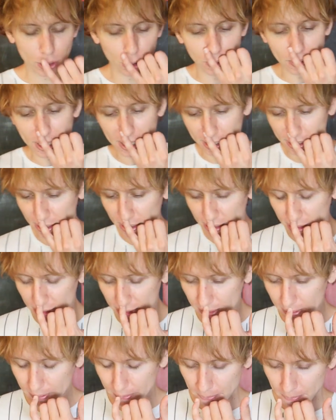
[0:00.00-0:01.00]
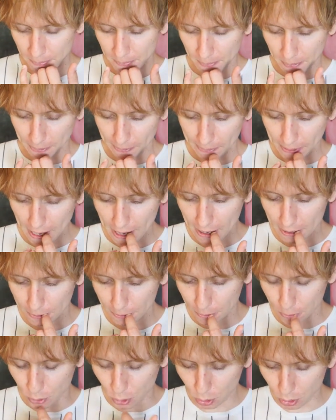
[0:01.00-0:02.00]
去年、あ
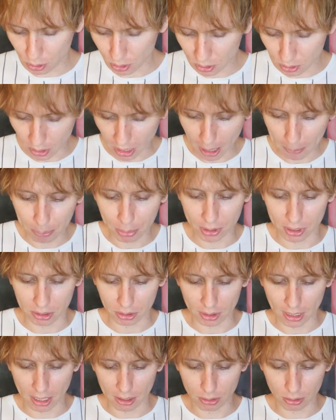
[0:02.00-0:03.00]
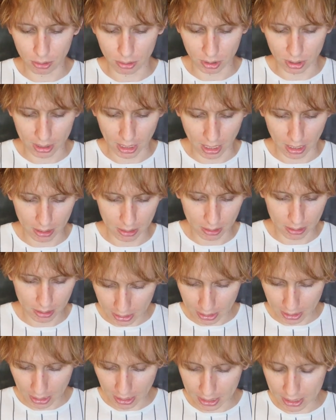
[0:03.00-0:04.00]
の、こういうアプリをダウンロードした。
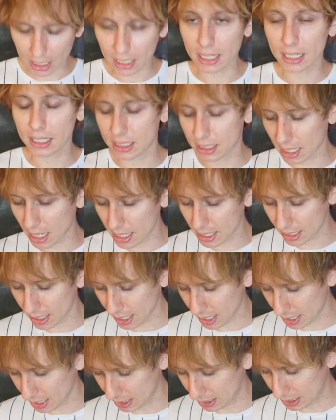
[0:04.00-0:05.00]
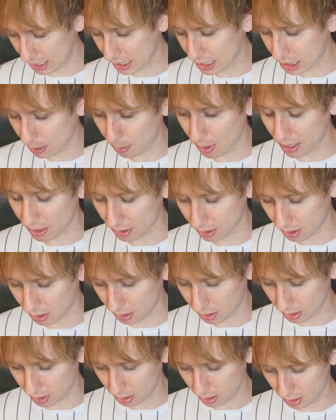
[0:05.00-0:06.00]
1ヶ月間でシックスパックって
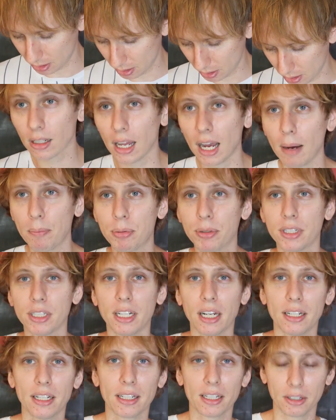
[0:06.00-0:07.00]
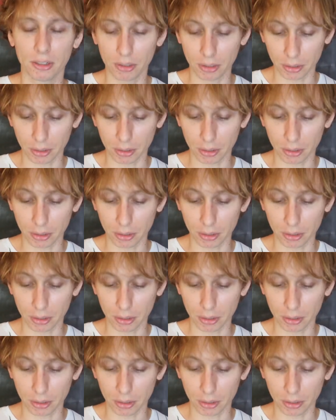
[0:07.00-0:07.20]
いうアプリなんだけ